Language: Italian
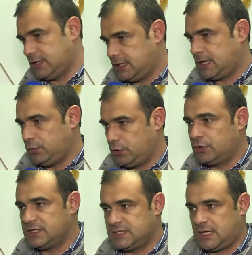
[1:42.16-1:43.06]
allena
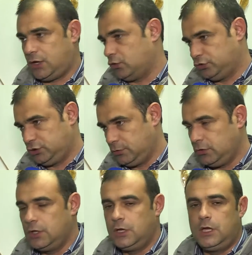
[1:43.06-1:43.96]
juniores è ottimo,
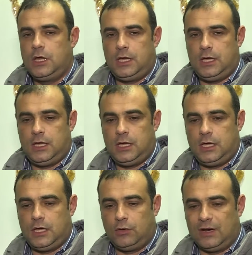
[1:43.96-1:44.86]

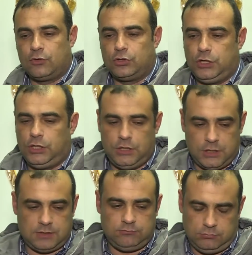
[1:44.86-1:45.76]
è un lavoro
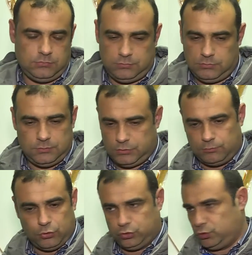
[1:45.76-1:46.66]
di, mm,
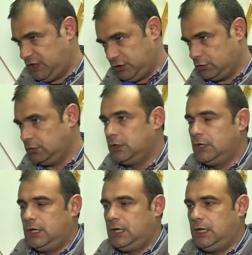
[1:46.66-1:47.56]
molto unito,
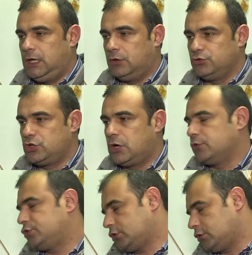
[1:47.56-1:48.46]
con
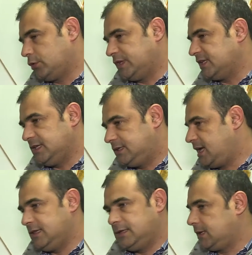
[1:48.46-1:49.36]
Girolamo ci sono unità di
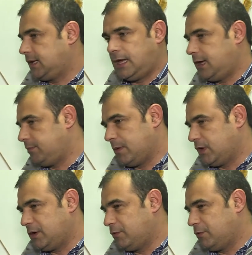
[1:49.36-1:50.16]
intenti perché abbiamo una,